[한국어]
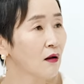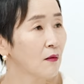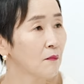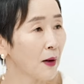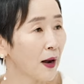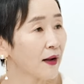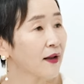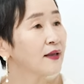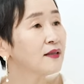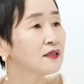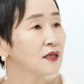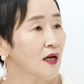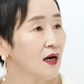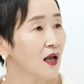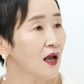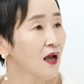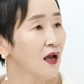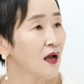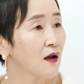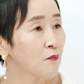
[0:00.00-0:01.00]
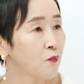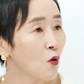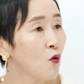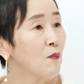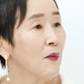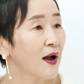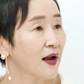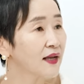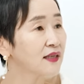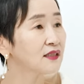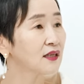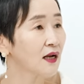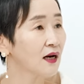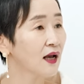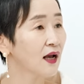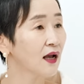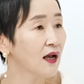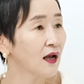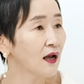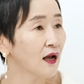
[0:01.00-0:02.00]
망했잖아
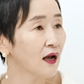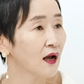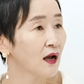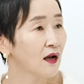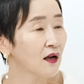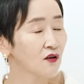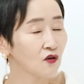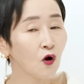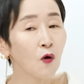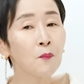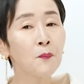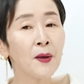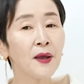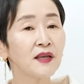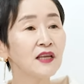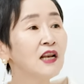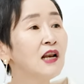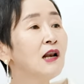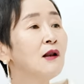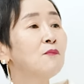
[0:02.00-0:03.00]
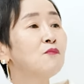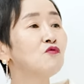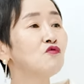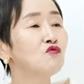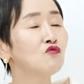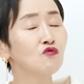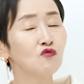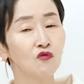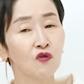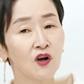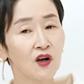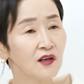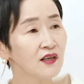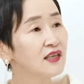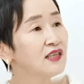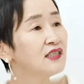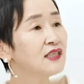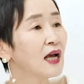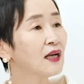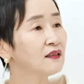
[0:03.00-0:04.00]
폭망했잖아 옆에 일부
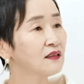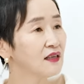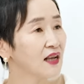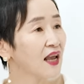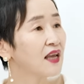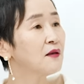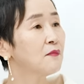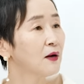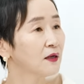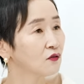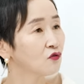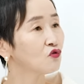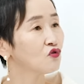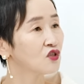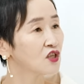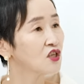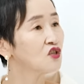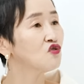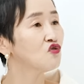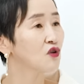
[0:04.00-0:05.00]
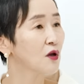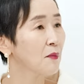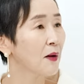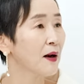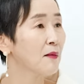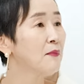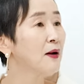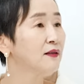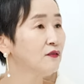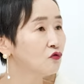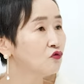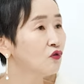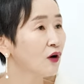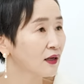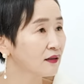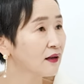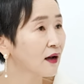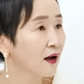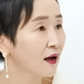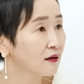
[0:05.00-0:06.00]
인사들 얘기만 듣고 친윤계 말만 듣고
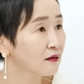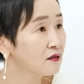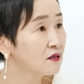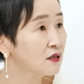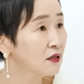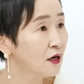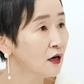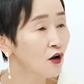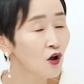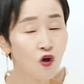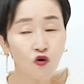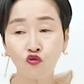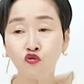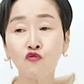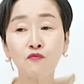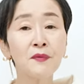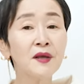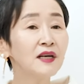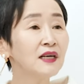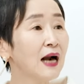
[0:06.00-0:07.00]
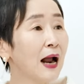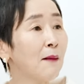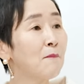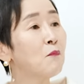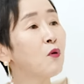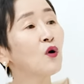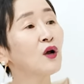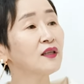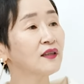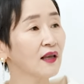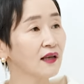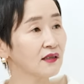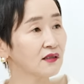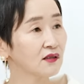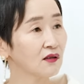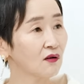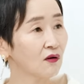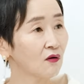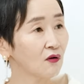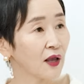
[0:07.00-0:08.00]
하다가 음. 그치 국민을 안 보게 돼
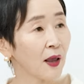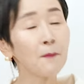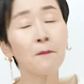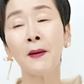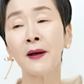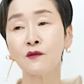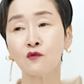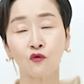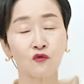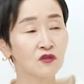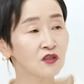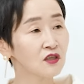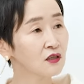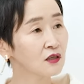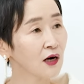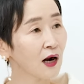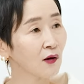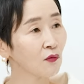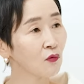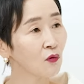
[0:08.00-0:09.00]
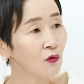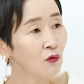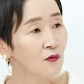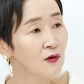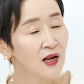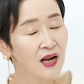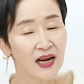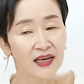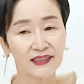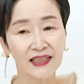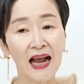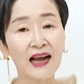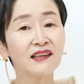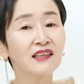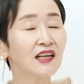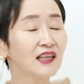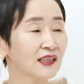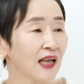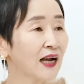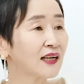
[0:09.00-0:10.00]
있어 개파 정치를 하고
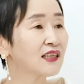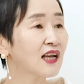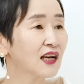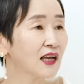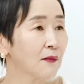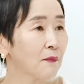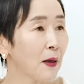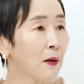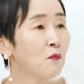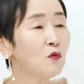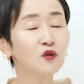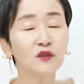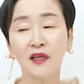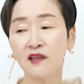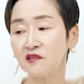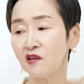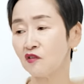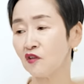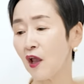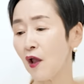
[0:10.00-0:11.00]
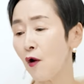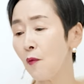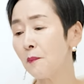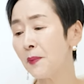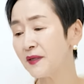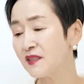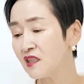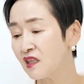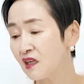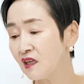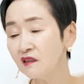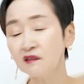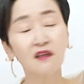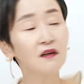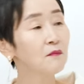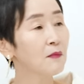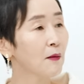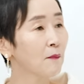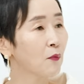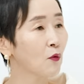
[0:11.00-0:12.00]
당리 당략에 매몰돼서 내 옆에
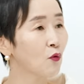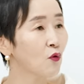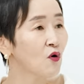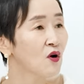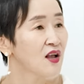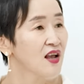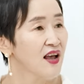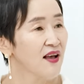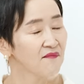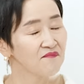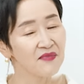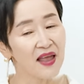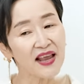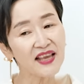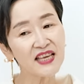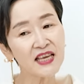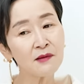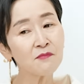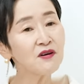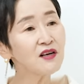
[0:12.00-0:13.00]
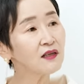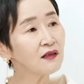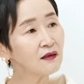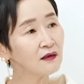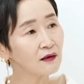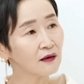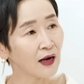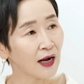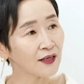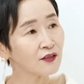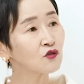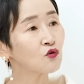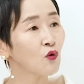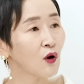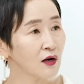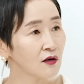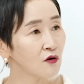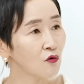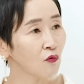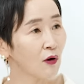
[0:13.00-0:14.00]
측근들만 보고 내 힘을 가지고
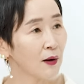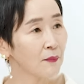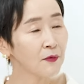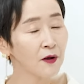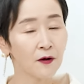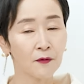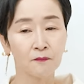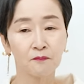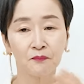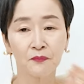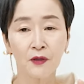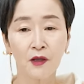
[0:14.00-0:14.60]
하려고 하면